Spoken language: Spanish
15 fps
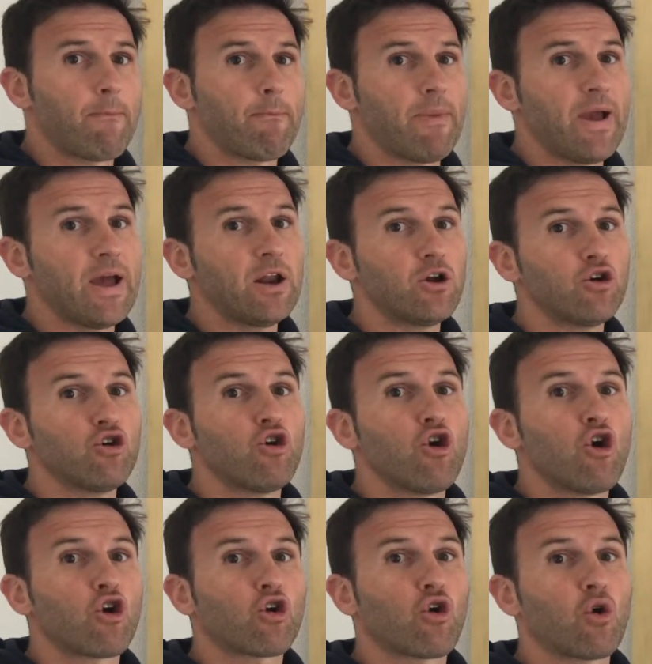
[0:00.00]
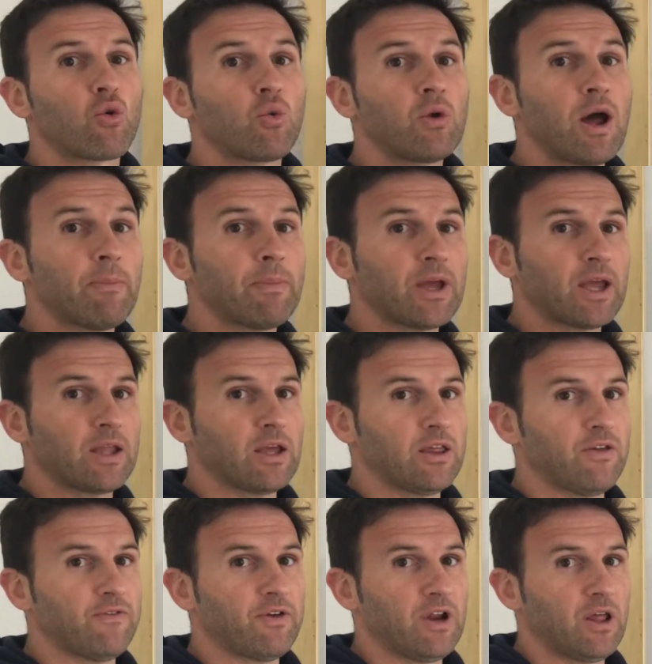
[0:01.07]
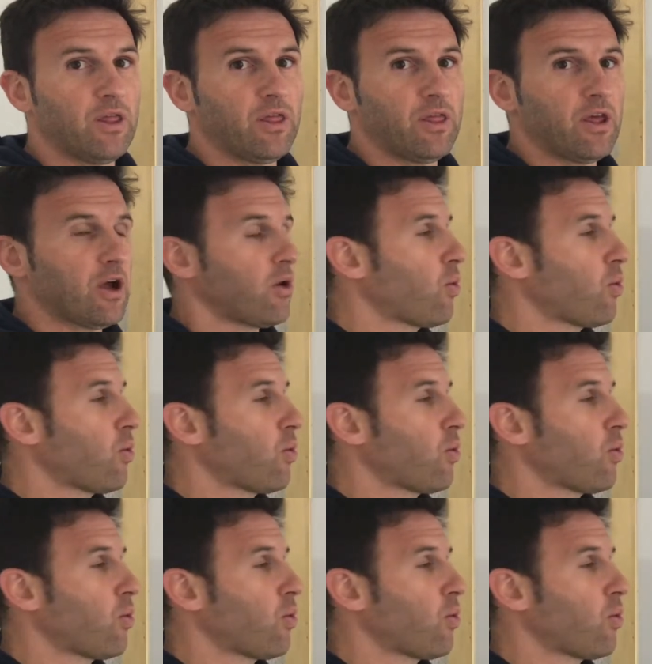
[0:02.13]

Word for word: pero con una pequeña diferencia.